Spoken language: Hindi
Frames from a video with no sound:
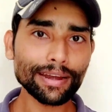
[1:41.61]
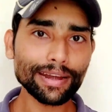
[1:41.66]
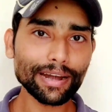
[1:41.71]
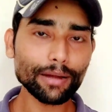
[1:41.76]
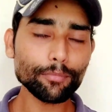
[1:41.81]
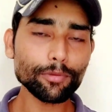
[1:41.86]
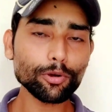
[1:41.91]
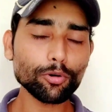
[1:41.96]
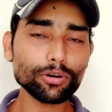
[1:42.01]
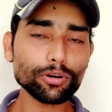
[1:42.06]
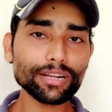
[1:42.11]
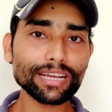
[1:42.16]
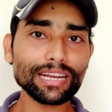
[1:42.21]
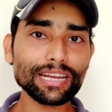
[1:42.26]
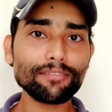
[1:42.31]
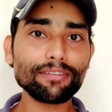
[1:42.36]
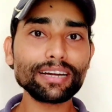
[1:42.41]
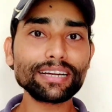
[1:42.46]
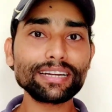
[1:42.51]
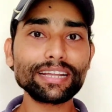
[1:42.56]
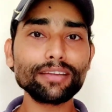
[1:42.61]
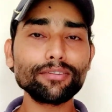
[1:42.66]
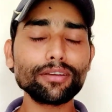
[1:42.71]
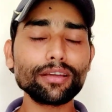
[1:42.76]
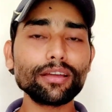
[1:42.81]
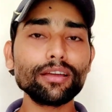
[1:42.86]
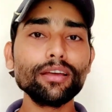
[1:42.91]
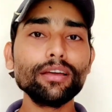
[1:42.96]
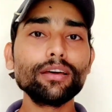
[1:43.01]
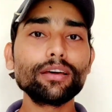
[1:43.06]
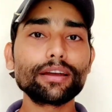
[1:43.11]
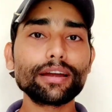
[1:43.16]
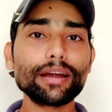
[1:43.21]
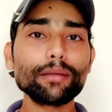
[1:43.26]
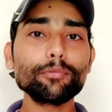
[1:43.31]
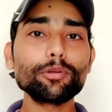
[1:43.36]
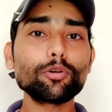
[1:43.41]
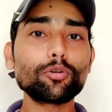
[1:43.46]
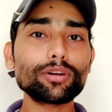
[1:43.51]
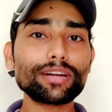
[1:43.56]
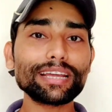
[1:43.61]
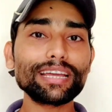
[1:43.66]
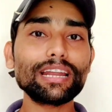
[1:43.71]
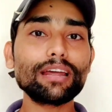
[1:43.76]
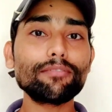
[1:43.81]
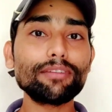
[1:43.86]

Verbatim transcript: Redmi Note 11T Redmi Note